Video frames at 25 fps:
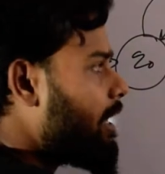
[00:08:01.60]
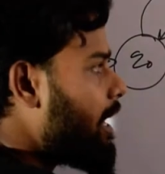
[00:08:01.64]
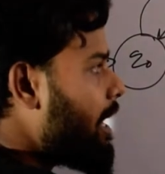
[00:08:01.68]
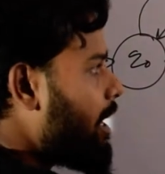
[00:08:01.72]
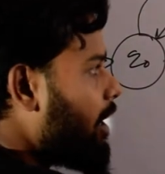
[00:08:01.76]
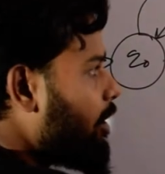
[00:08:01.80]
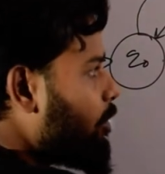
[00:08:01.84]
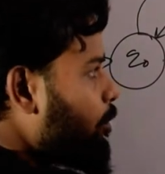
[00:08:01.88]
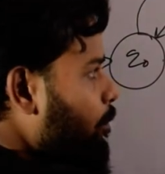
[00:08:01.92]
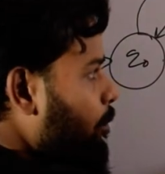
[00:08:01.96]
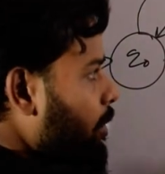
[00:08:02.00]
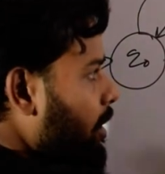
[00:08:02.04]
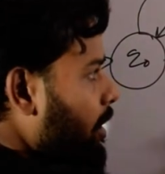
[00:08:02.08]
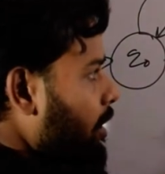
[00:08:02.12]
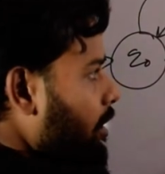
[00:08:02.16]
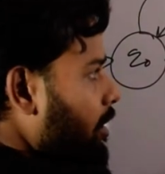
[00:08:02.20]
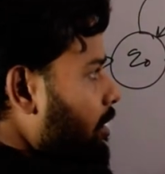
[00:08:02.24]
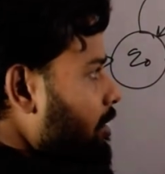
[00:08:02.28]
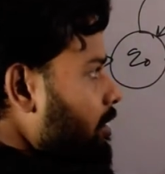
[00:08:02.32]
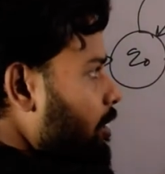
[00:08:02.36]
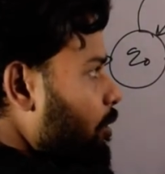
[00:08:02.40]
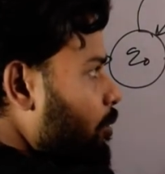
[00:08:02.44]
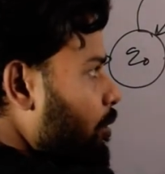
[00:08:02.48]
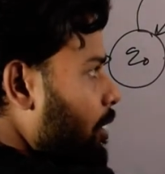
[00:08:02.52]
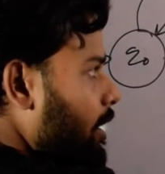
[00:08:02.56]
आएगा तो मैं कहाँ
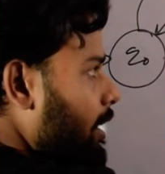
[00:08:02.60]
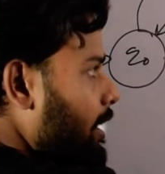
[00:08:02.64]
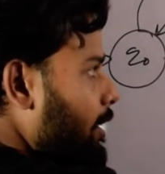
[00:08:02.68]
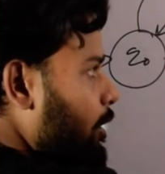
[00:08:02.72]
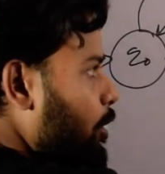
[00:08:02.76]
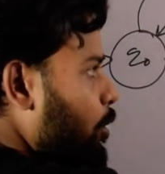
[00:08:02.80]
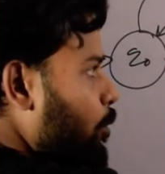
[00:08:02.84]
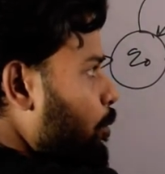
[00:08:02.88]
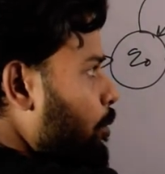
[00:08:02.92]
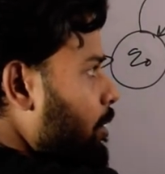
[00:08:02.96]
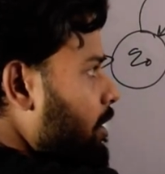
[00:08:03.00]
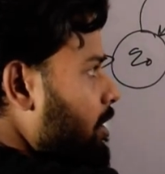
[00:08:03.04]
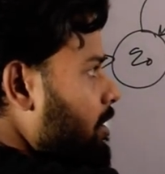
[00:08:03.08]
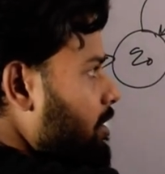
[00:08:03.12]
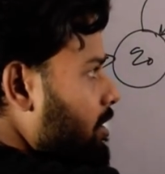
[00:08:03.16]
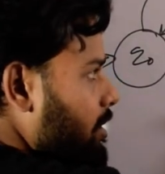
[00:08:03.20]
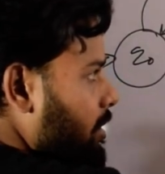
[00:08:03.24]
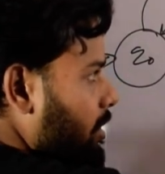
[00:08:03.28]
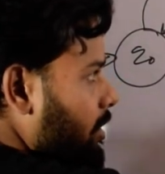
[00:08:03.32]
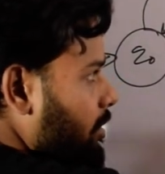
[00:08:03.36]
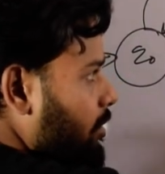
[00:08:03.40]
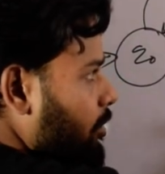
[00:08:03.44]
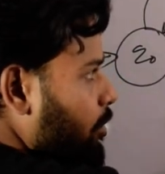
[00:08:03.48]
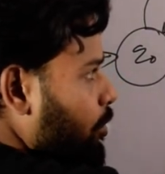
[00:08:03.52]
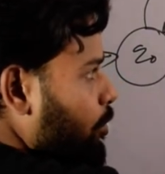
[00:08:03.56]
जाऊँगा क्यू वन
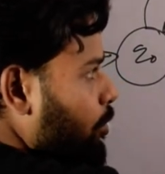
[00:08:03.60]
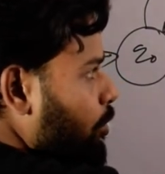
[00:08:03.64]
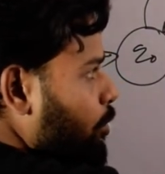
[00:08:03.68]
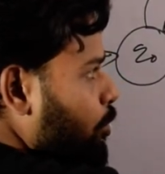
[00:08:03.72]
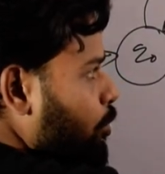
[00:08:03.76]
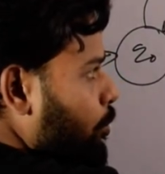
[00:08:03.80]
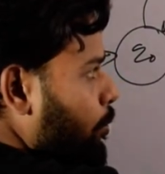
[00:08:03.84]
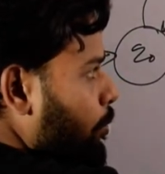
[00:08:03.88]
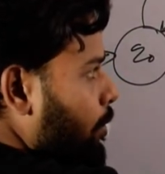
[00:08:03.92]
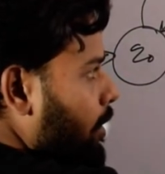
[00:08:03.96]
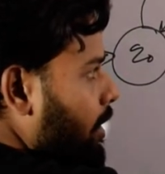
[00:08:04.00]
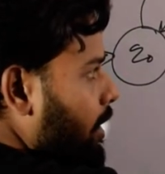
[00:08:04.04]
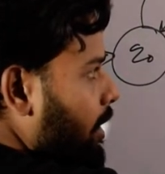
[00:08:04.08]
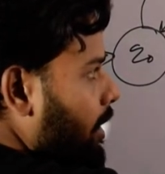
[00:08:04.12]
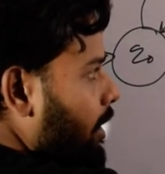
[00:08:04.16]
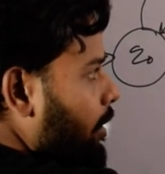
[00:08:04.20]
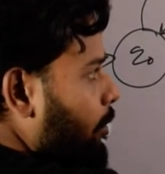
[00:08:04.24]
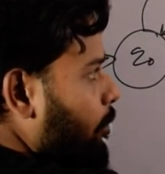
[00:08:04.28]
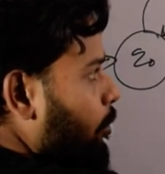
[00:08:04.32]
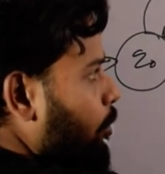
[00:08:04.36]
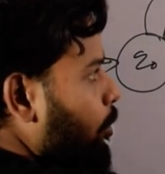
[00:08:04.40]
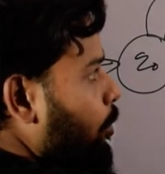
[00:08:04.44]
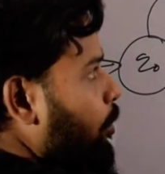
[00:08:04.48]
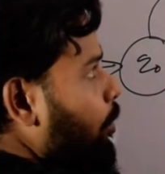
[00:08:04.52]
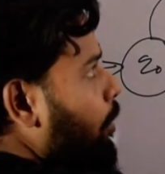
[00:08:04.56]
स्टेट क्योंकि जो बन है
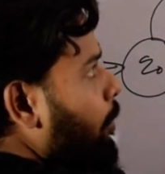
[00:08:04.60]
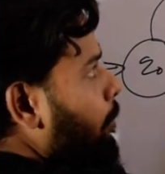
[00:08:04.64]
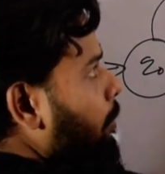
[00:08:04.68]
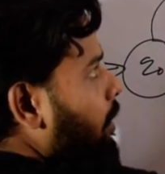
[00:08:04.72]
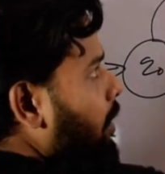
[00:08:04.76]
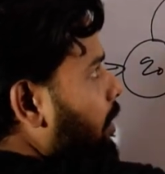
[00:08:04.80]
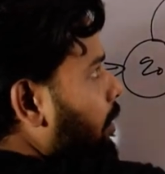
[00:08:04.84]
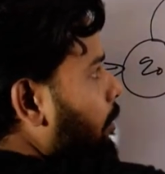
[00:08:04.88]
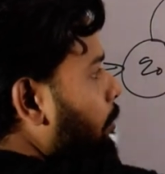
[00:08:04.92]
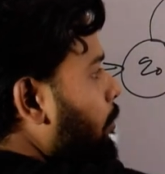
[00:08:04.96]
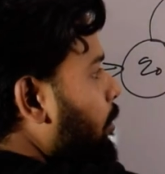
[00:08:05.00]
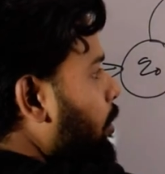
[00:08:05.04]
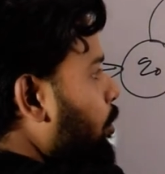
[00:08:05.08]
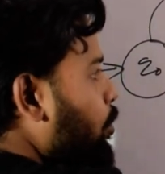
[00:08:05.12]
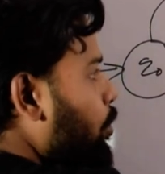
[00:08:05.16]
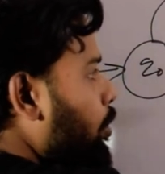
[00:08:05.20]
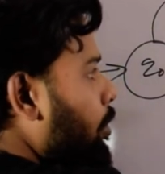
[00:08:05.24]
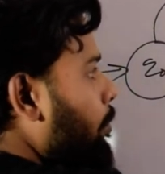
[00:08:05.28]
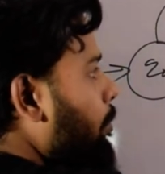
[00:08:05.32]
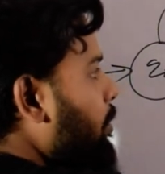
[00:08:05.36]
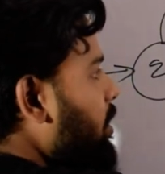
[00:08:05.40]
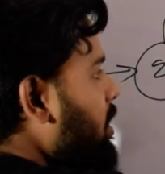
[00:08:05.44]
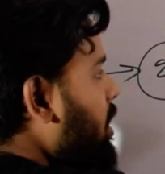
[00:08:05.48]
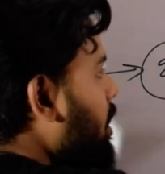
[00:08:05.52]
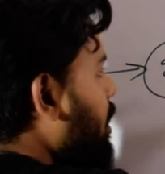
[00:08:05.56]
वो रिमाइंडर बन को
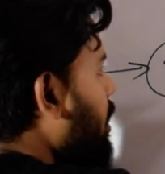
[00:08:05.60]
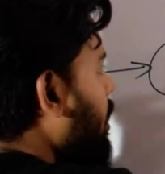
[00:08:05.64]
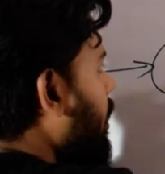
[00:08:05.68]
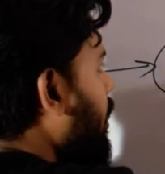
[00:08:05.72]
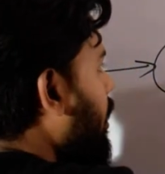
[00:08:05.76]
रिप्रेजेंट कर